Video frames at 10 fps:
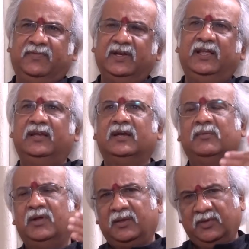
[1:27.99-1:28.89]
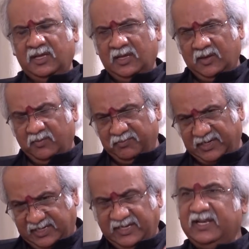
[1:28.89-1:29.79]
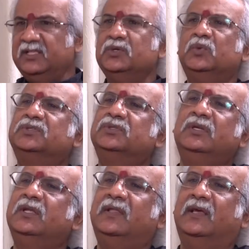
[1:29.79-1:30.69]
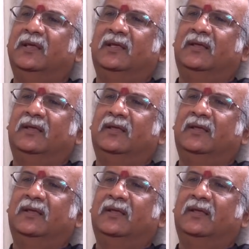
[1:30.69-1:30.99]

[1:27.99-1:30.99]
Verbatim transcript: ఇవన్నీ ఏంటంటే మనకి బిగినింగ్ నుంచి వస్తున్నదే